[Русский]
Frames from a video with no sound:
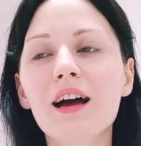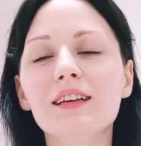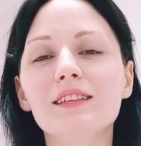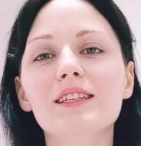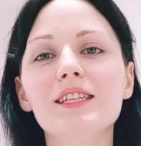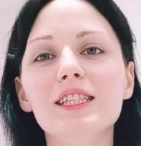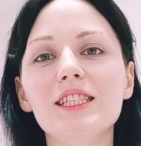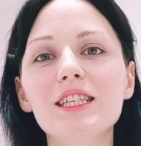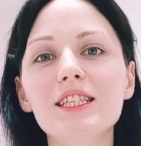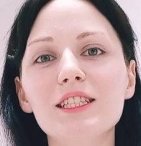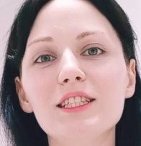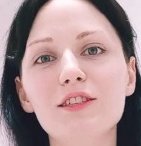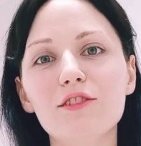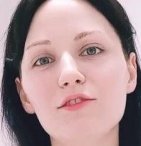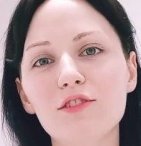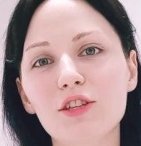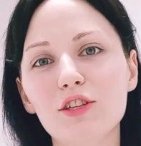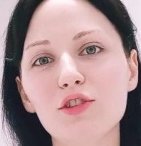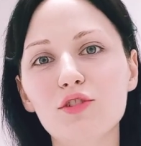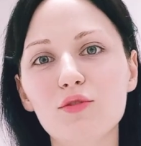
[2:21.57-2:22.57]

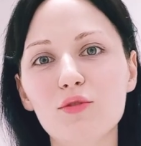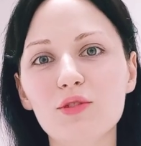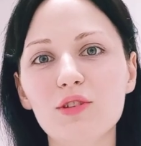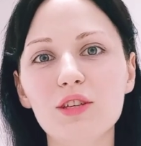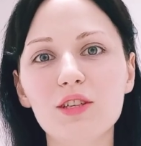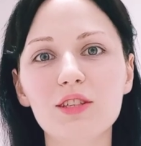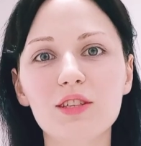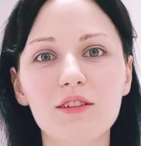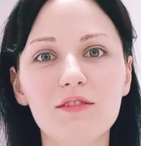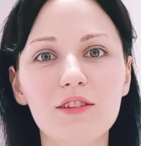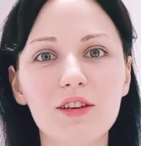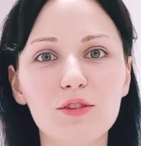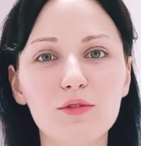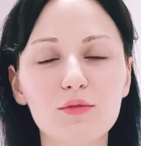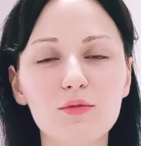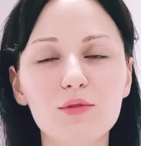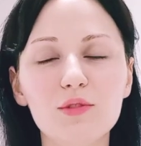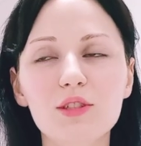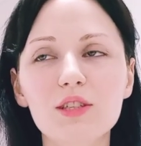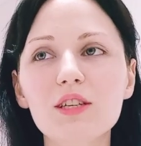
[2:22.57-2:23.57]
Единственное, что не
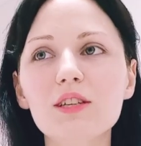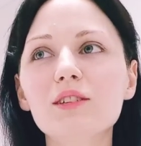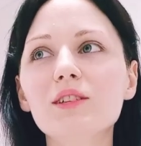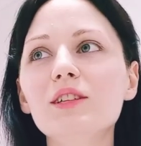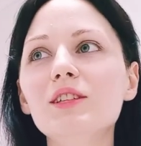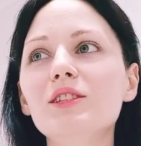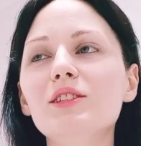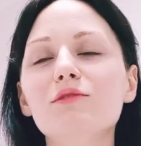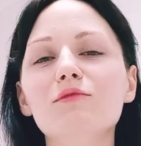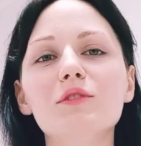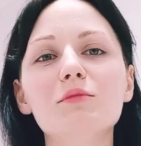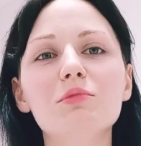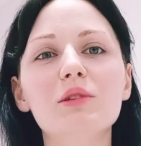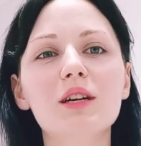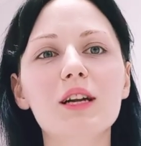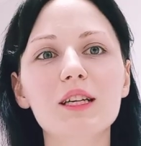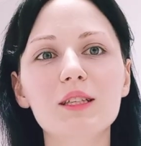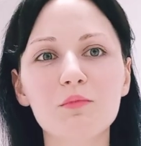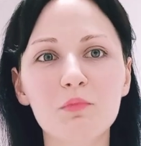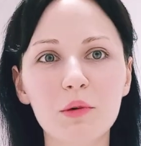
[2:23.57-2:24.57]
советую делать,
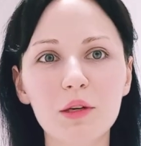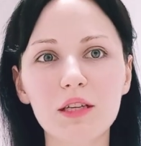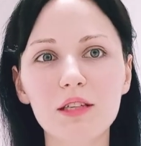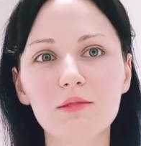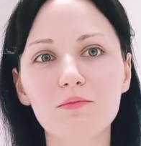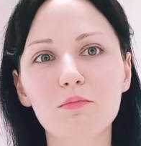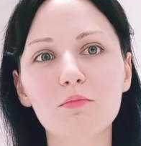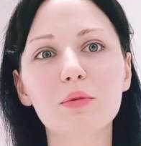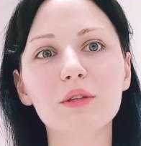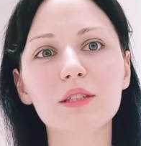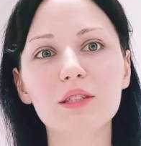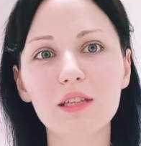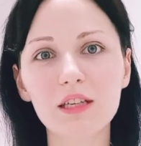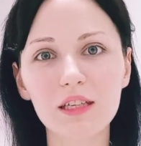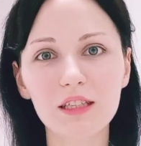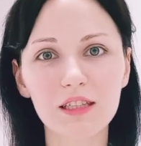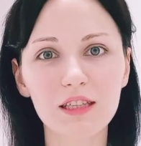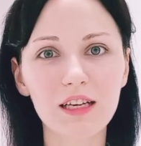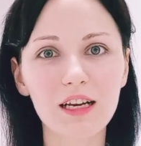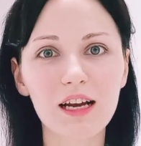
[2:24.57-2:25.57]
выбирать по, по
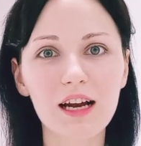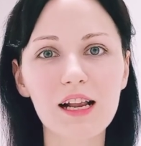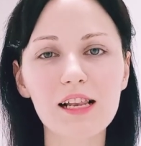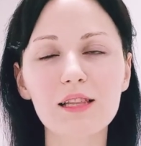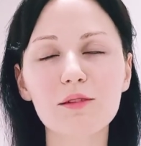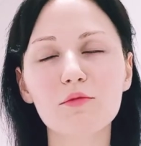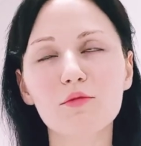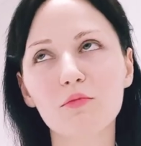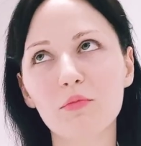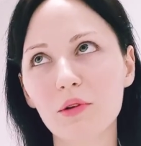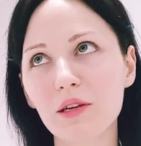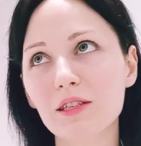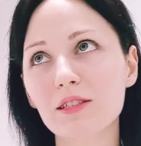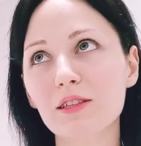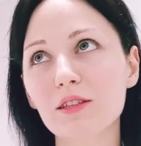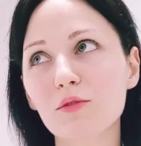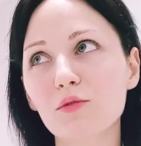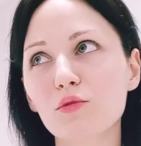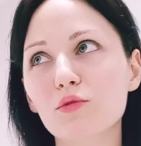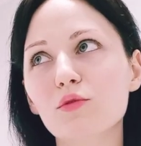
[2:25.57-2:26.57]
территориальному
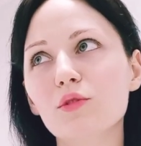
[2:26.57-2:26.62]
признаку.